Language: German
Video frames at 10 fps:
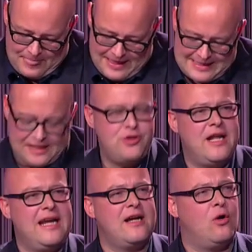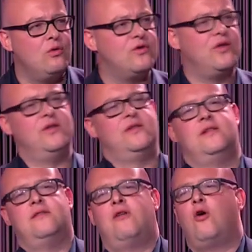Es hat schon einen Grund,
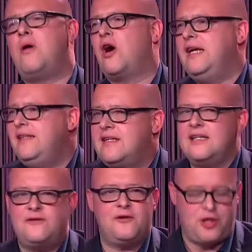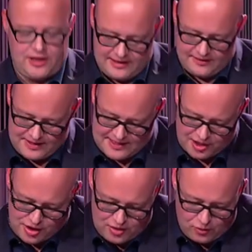warum auch Internetversteher wie
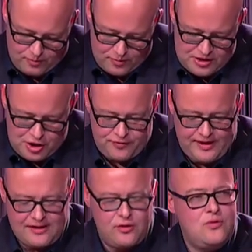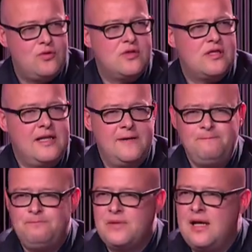Sascha Lobo sich schwer tun zu sehen,
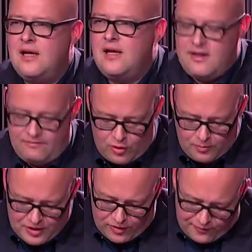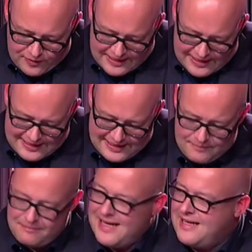warum die
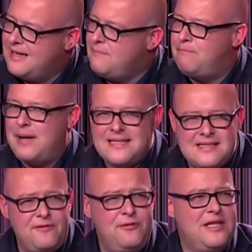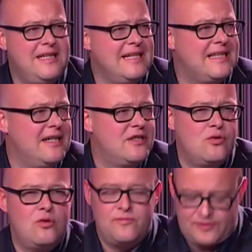öffentlich-rechtlichen Medien besser für die digitale
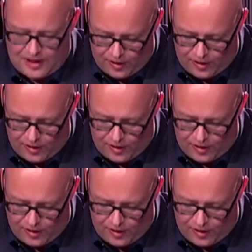Zukunft